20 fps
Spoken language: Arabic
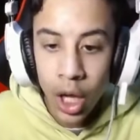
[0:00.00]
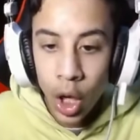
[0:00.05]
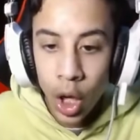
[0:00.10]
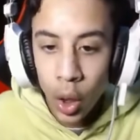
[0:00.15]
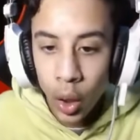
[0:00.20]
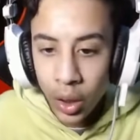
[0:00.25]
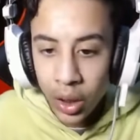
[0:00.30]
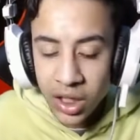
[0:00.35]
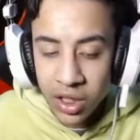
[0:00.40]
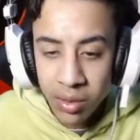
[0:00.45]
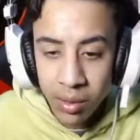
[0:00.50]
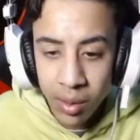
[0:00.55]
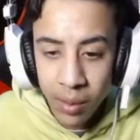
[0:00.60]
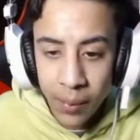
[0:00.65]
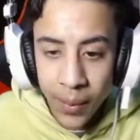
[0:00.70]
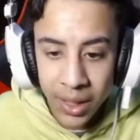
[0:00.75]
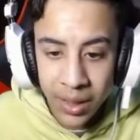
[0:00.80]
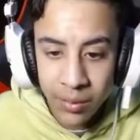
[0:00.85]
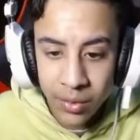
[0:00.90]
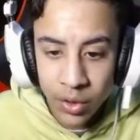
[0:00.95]
اوكي يا شباب
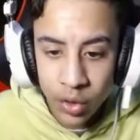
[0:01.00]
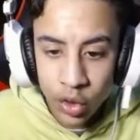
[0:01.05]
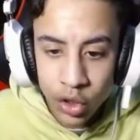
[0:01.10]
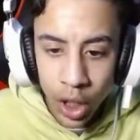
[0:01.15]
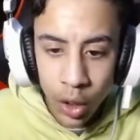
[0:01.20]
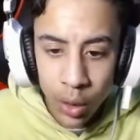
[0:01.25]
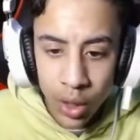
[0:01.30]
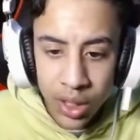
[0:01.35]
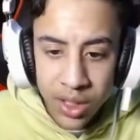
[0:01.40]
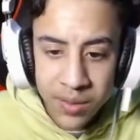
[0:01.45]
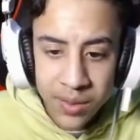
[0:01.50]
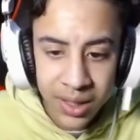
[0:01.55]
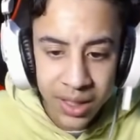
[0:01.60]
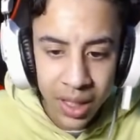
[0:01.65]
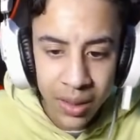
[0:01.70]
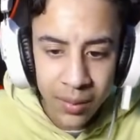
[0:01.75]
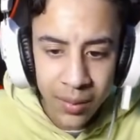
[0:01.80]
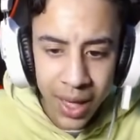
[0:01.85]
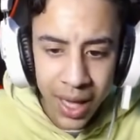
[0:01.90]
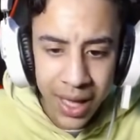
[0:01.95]
بعد ما توصل او لازم
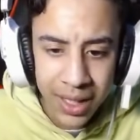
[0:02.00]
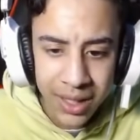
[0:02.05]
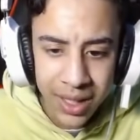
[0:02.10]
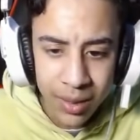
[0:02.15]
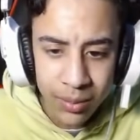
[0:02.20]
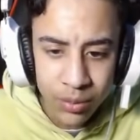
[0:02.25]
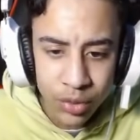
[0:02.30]
تعمل عادي يعني